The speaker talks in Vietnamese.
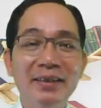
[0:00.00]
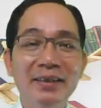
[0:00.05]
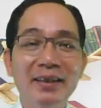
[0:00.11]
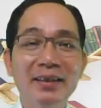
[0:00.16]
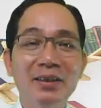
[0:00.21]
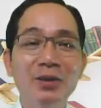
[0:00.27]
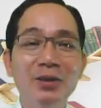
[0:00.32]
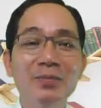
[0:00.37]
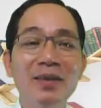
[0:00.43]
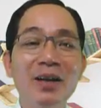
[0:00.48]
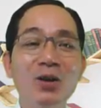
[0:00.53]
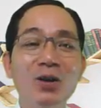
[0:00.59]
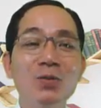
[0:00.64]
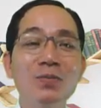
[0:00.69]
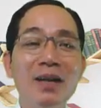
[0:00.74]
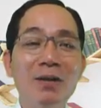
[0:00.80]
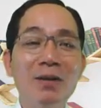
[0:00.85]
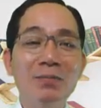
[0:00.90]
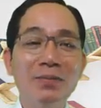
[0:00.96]
À, chúng ta
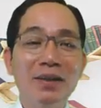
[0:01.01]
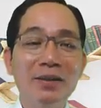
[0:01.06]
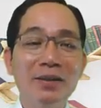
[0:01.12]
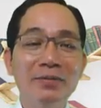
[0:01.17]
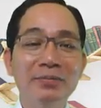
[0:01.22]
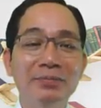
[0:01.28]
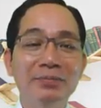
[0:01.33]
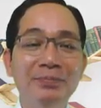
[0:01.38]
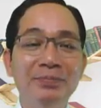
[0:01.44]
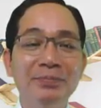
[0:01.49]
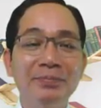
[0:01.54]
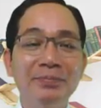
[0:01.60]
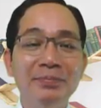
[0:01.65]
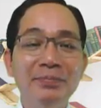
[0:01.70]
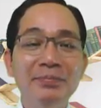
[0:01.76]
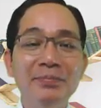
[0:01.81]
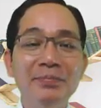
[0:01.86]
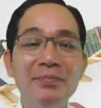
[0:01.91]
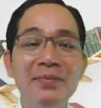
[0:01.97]
cùng đọc nào.
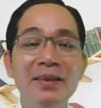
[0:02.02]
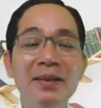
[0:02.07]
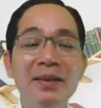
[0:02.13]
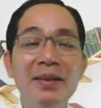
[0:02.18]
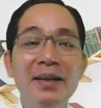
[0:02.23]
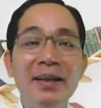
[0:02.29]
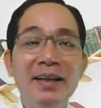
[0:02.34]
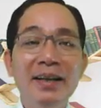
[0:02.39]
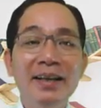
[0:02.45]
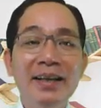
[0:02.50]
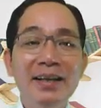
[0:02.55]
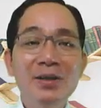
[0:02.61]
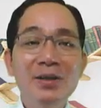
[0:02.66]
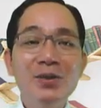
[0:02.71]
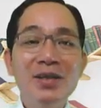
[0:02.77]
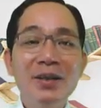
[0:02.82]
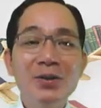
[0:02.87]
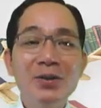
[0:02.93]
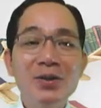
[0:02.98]

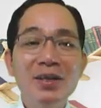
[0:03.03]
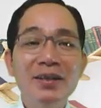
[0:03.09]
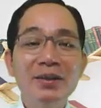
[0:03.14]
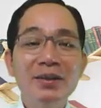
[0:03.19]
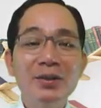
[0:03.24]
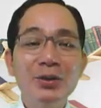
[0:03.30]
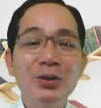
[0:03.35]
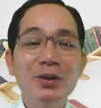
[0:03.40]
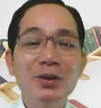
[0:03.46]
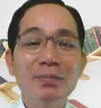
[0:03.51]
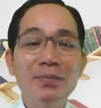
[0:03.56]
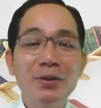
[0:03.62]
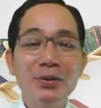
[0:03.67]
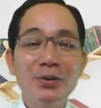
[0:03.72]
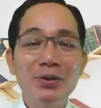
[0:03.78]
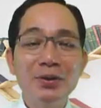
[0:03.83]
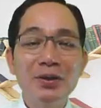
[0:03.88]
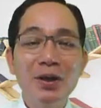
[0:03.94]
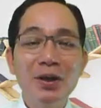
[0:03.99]
Lin Sen Sơn, sớm
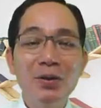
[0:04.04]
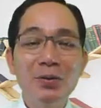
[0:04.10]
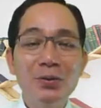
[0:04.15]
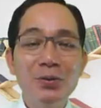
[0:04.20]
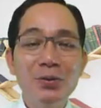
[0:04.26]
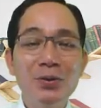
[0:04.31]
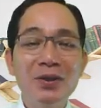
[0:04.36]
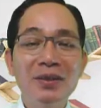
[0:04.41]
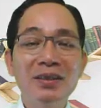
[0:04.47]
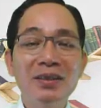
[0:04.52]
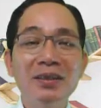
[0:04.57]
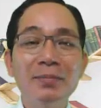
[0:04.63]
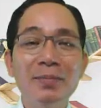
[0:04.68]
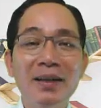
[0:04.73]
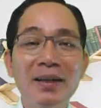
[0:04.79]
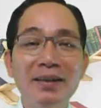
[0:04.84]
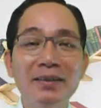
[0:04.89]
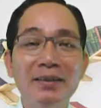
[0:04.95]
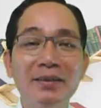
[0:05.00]
mơ sử hô, chi
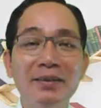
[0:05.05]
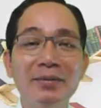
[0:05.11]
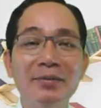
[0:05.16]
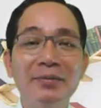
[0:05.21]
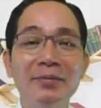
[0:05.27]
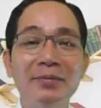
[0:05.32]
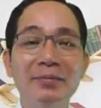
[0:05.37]
Nhật Bản.